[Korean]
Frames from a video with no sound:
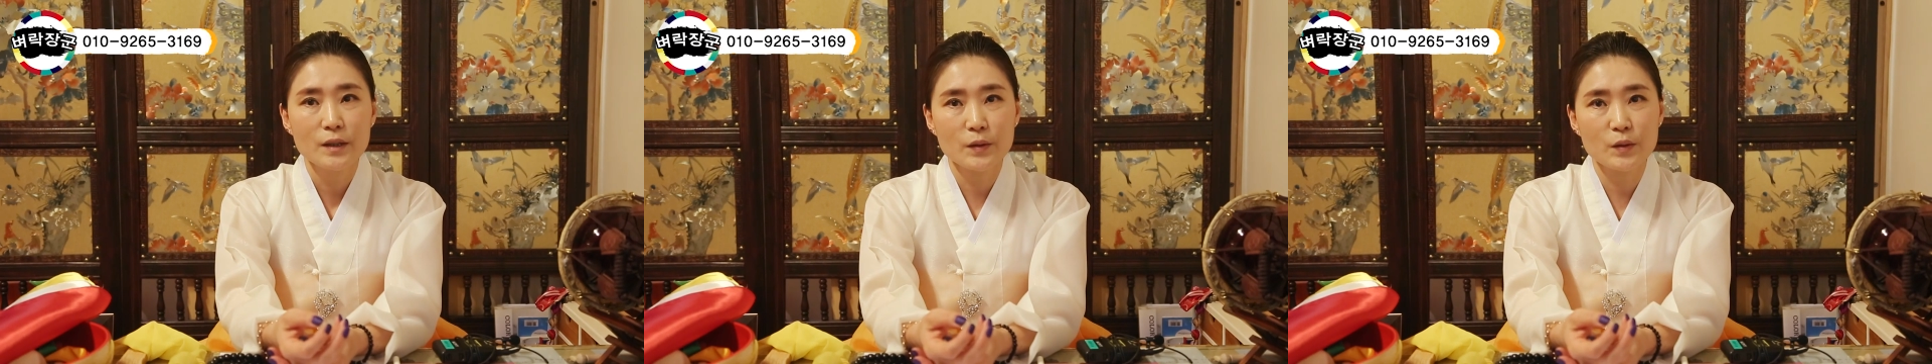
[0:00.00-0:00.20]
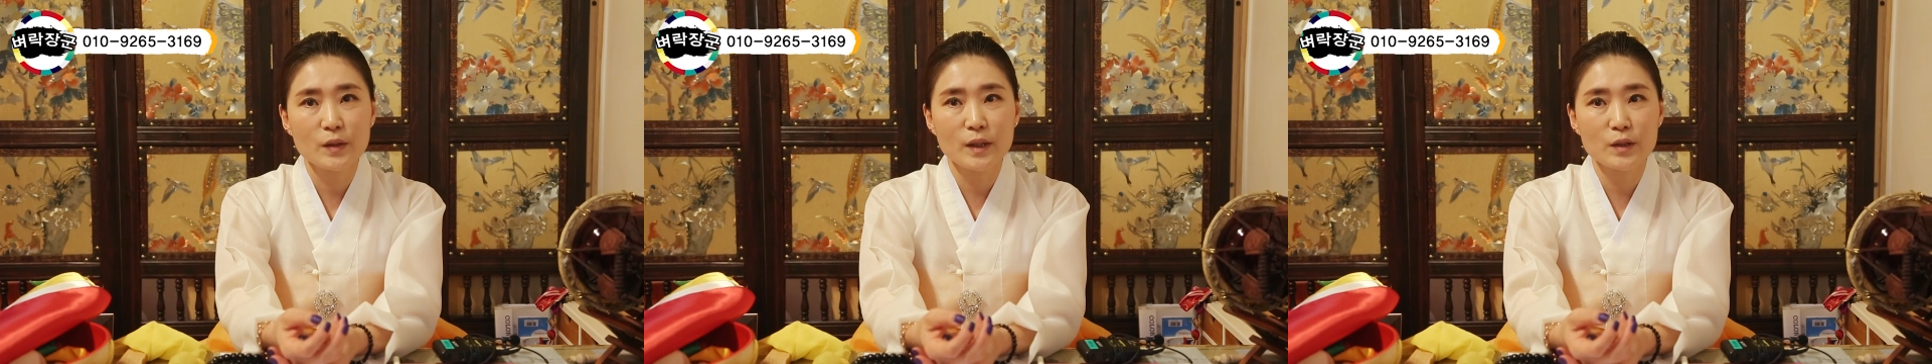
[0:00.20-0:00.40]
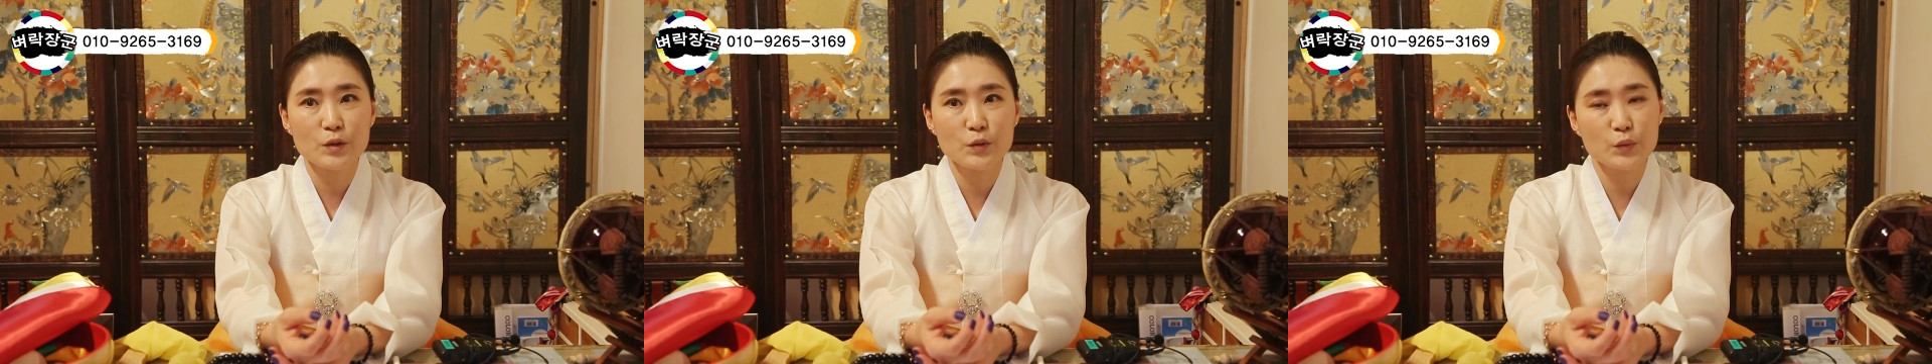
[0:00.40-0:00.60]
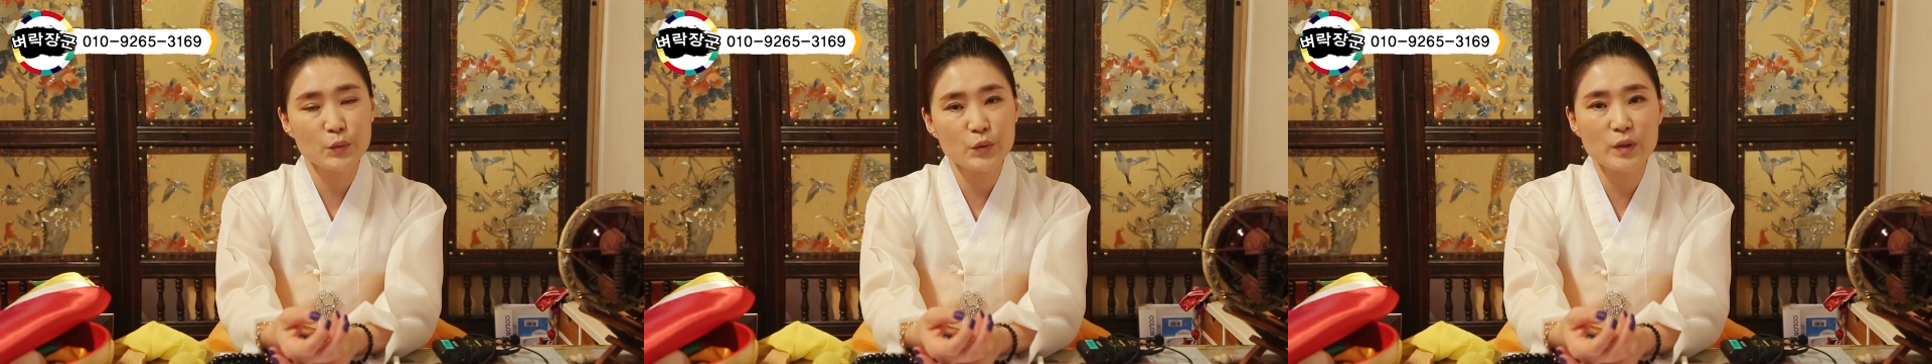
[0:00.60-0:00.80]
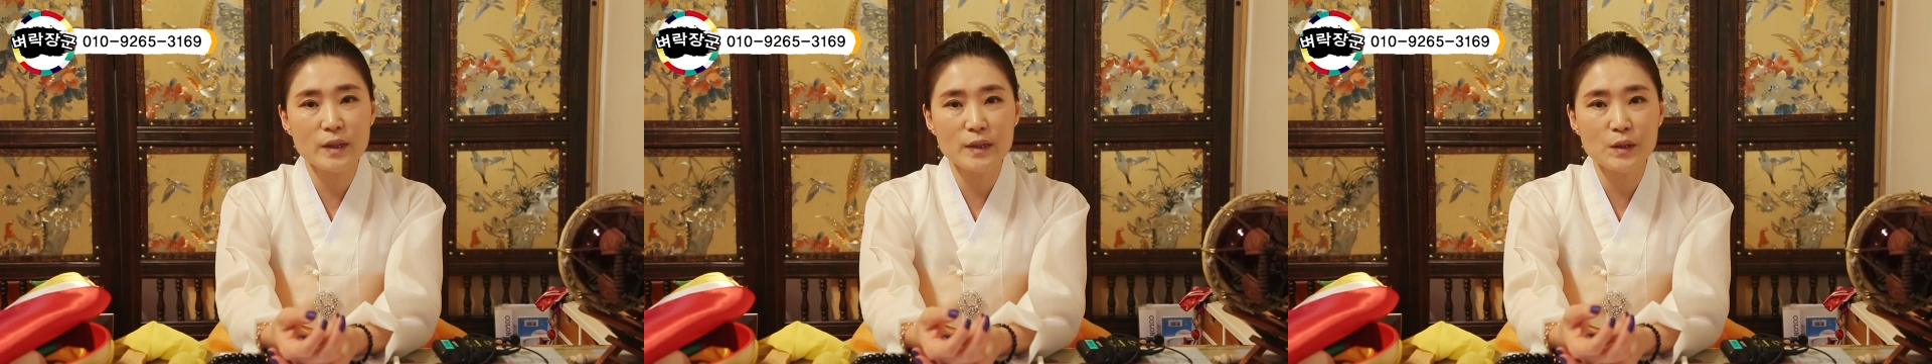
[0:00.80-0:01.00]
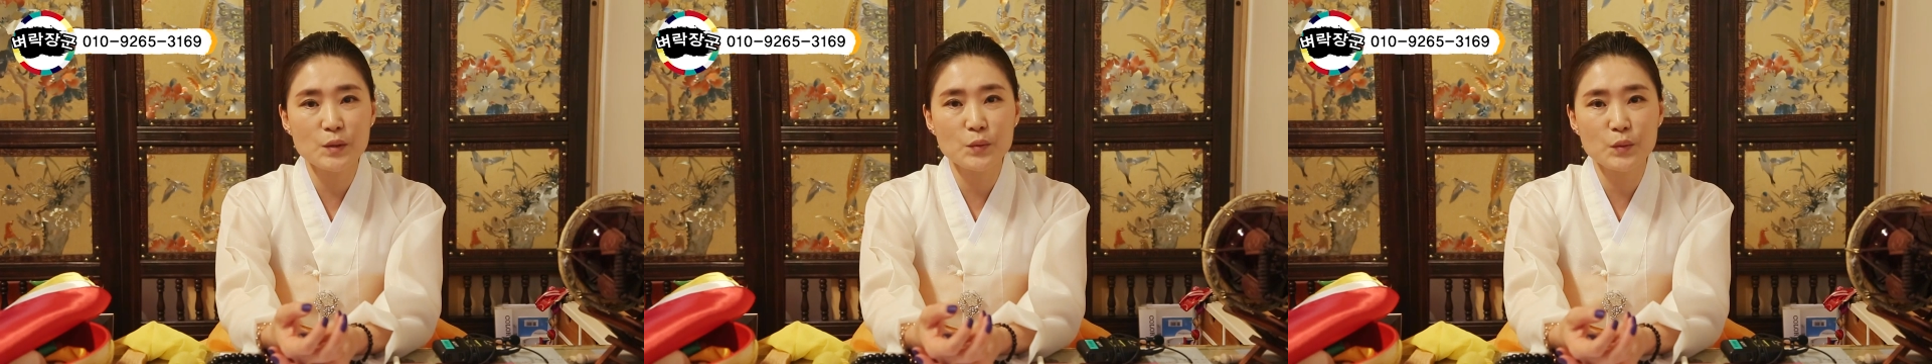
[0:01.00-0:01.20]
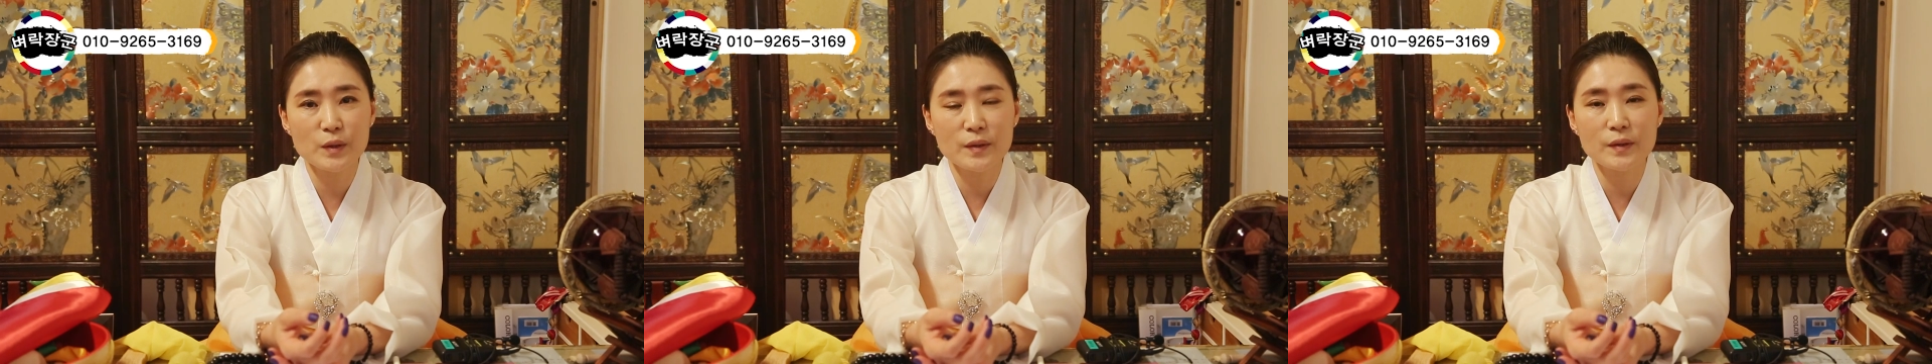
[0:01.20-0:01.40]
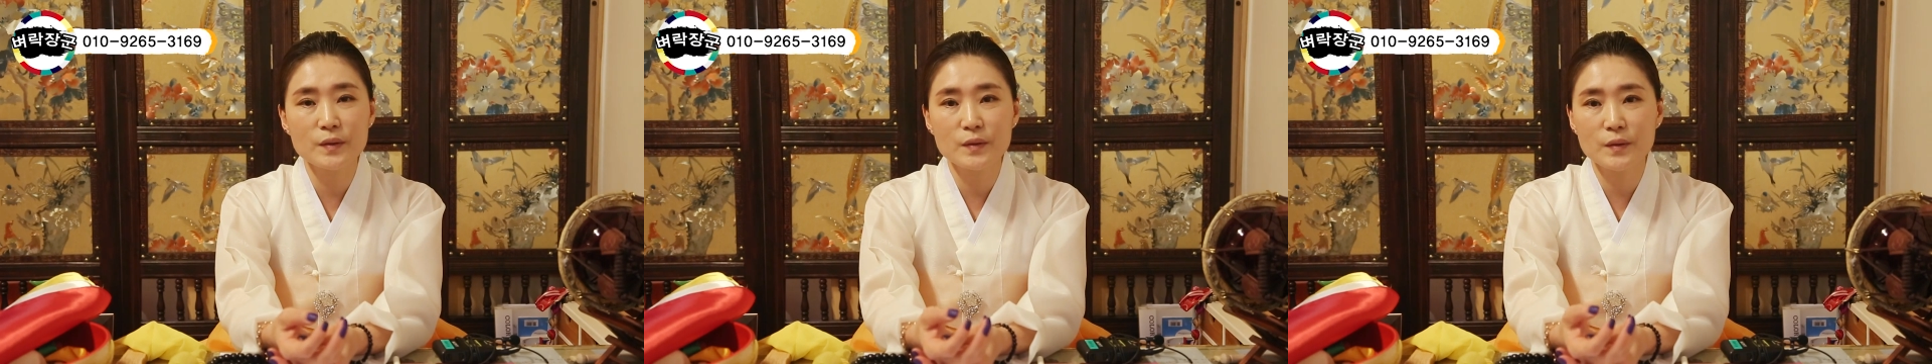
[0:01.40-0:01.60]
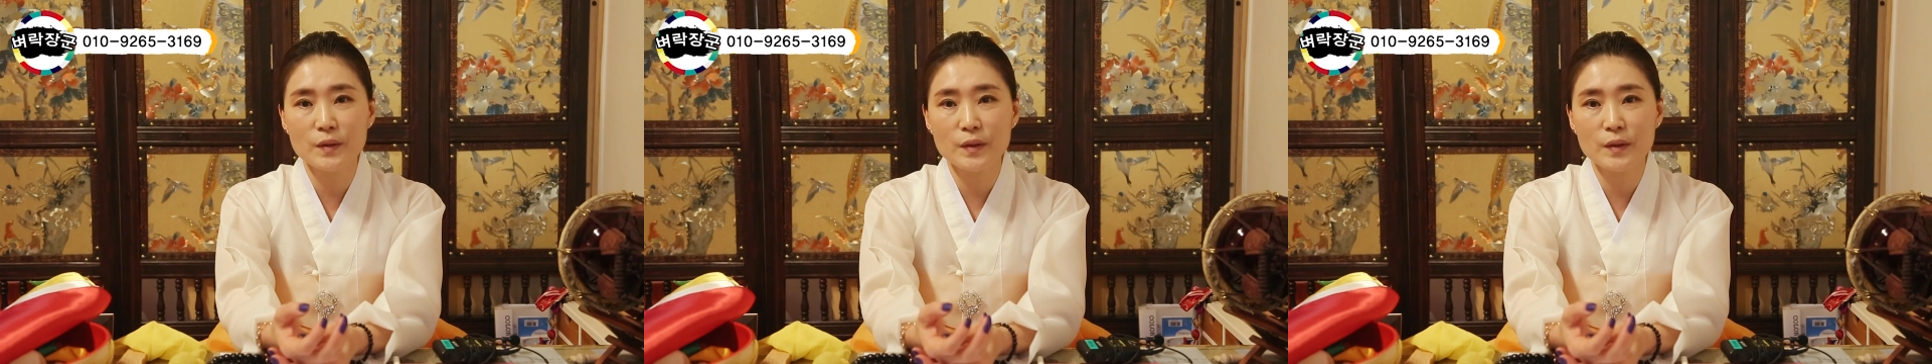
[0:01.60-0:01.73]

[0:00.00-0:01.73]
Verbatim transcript: 여러 가지 수술하시고 이러는